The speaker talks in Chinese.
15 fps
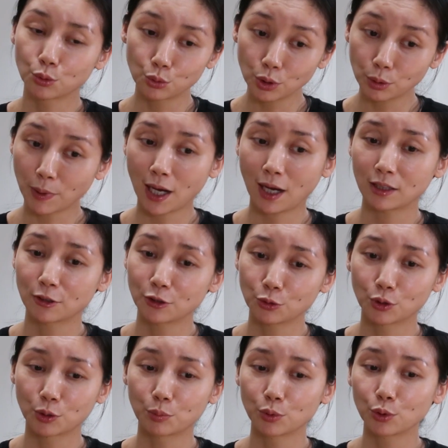最怕的
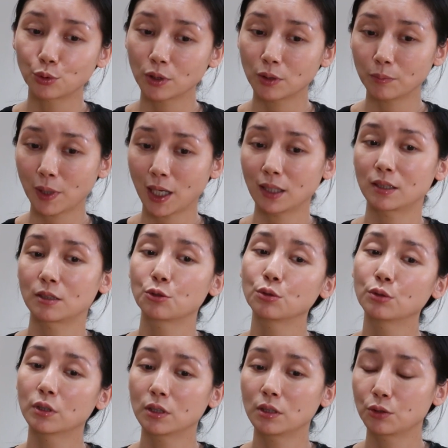就是不是说怕你
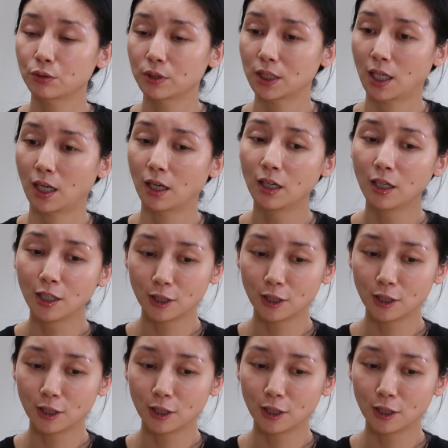做艺术家，